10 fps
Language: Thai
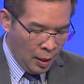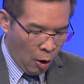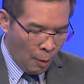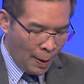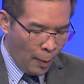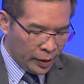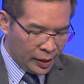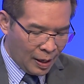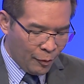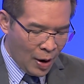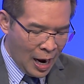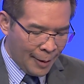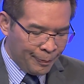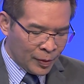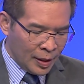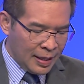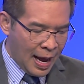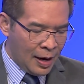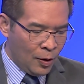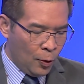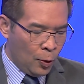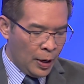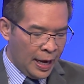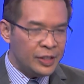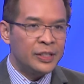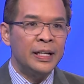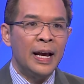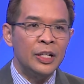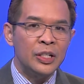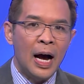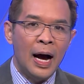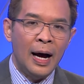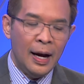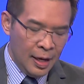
ออกมาบอกนะครับว่าทาง o s c h r